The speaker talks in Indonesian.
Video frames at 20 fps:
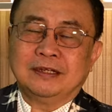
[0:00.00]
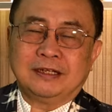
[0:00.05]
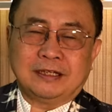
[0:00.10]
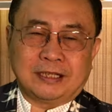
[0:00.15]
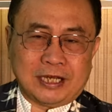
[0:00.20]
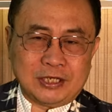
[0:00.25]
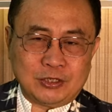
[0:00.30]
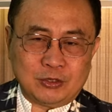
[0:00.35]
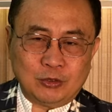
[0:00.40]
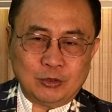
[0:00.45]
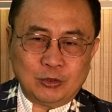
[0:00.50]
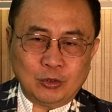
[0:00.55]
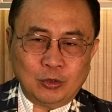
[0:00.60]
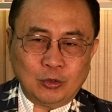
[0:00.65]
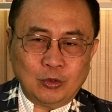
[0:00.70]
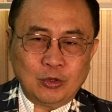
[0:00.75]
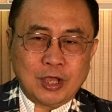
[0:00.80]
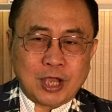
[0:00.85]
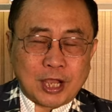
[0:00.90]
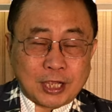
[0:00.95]
Dengan
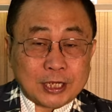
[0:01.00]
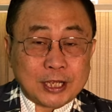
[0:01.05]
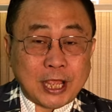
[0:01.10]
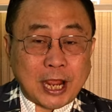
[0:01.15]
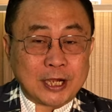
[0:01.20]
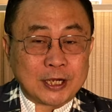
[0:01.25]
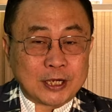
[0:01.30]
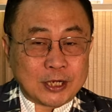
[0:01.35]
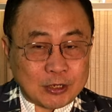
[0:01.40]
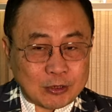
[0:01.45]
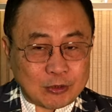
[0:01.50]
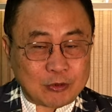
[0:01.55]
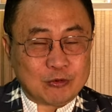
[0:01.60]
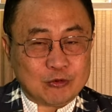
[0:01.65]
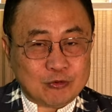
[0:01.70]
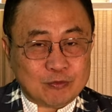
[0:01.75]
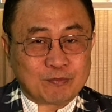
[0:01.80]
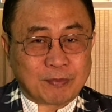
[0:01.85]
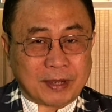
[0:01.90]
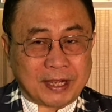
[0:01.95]
judul
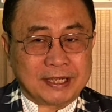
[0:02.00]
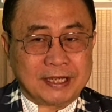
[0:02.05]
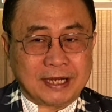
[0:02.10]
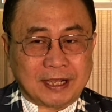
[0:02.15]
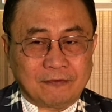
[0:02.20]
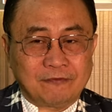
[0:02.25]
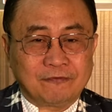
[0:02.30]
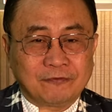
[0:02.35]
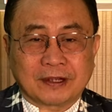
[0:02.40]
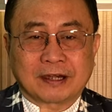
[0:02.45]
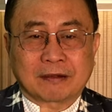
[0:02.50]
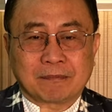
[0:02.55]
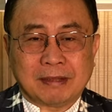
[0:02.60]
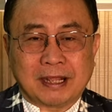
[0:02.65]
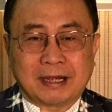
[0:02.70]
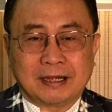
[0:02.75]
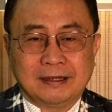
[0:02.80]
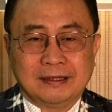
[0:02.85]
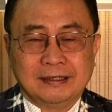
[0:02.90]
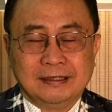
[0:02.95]
Gandrung pada
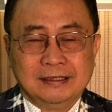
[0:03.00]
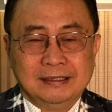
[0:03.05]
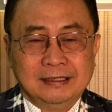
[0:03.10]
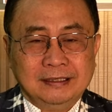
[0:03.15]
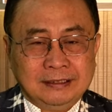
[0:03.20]
Firman